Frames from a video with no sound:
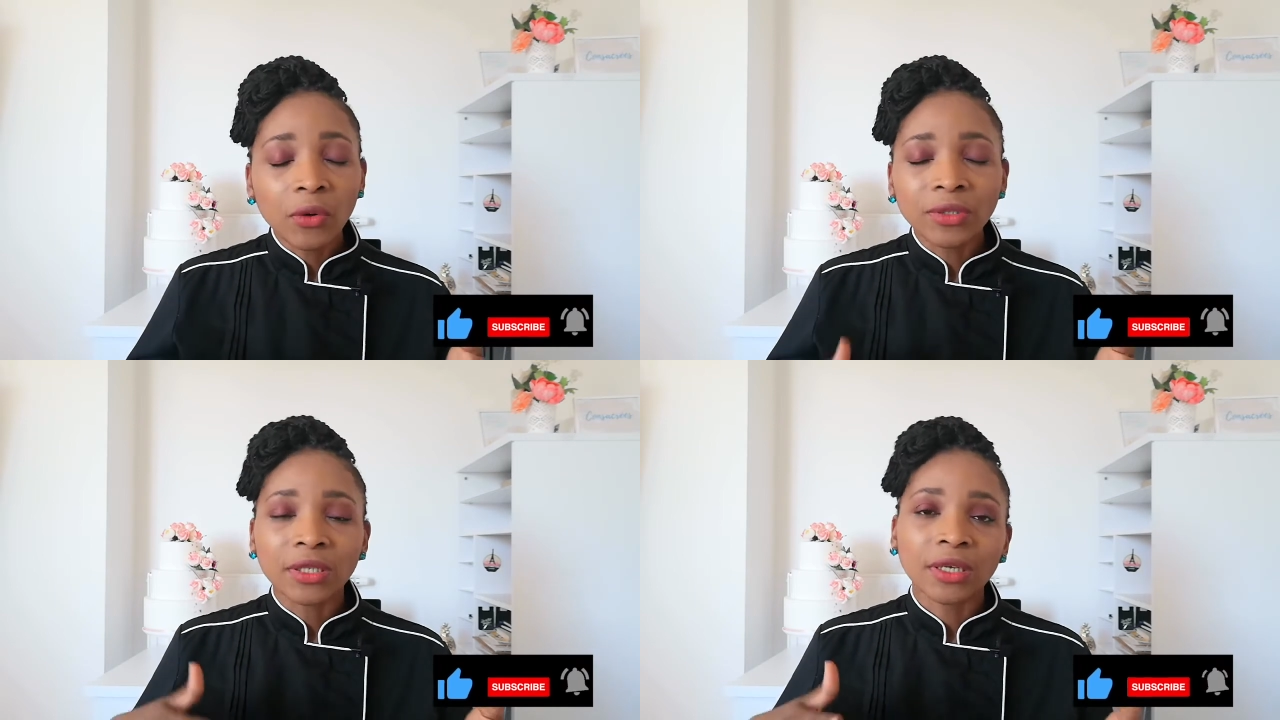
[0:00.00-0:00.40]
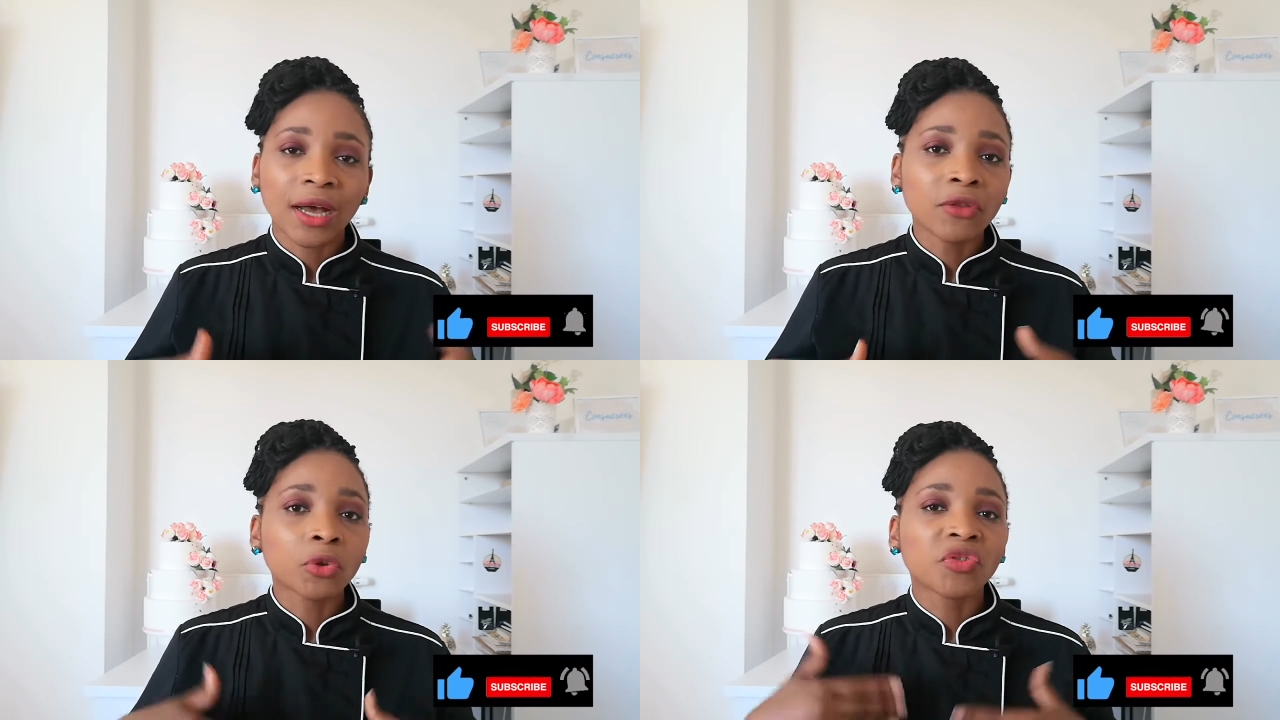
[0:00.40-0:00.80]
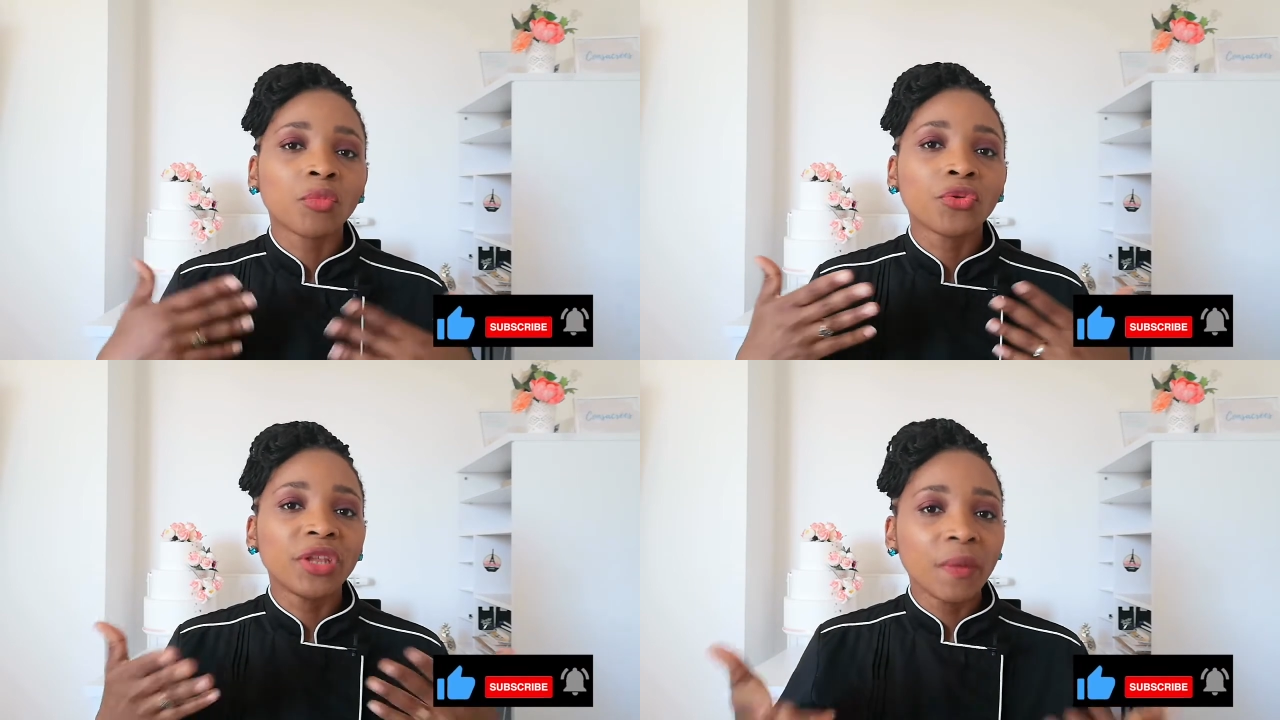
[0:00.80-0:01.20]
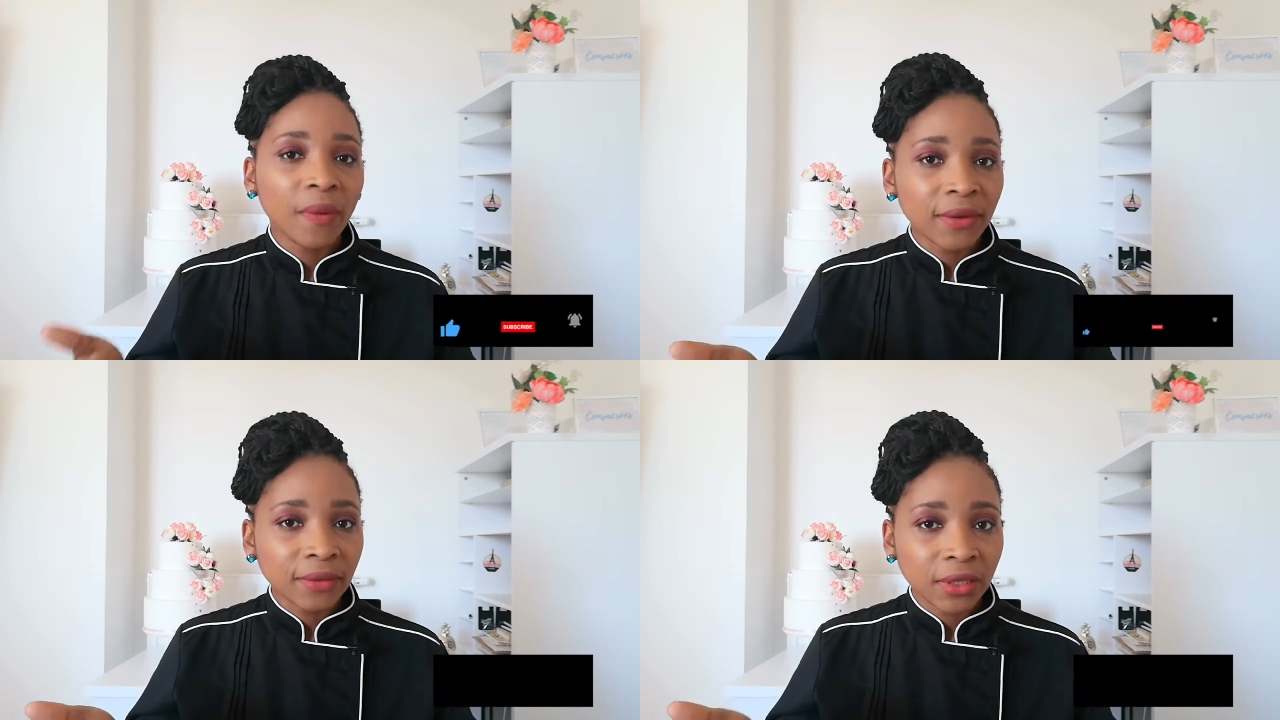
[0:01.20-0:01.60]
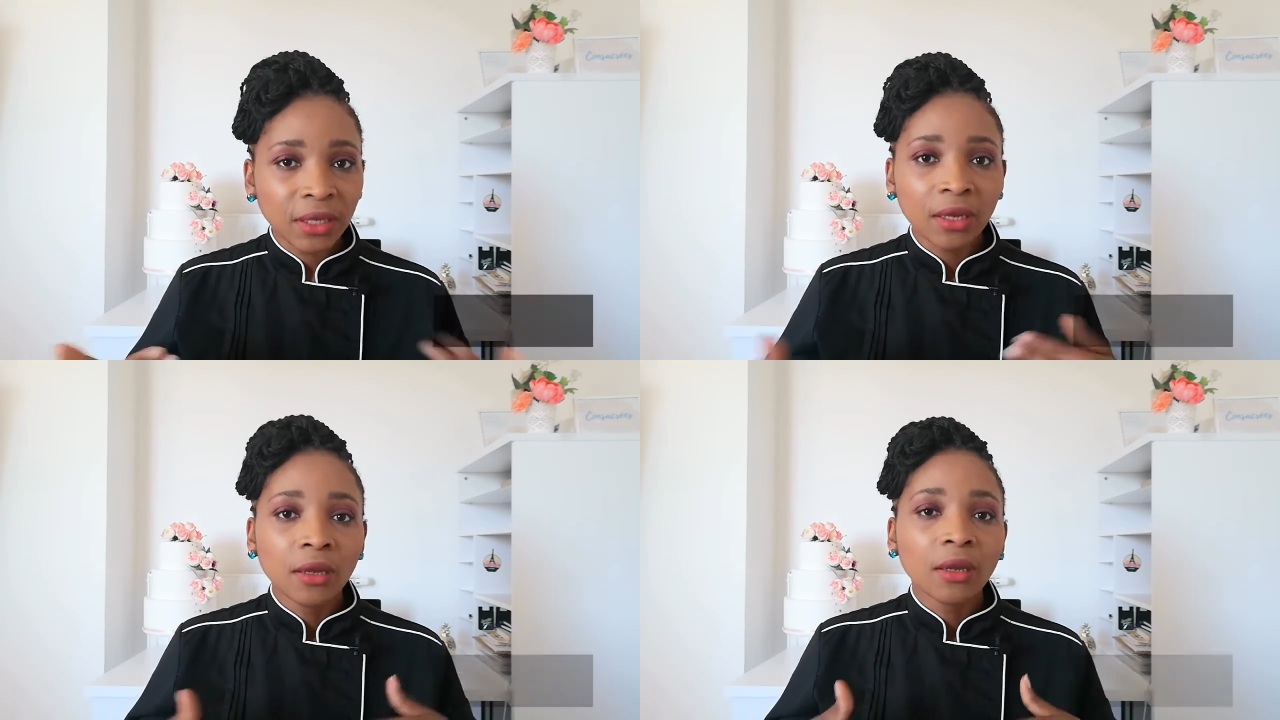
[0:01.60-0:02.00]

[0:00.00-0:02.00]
etc. Donc, je vais me déplacer,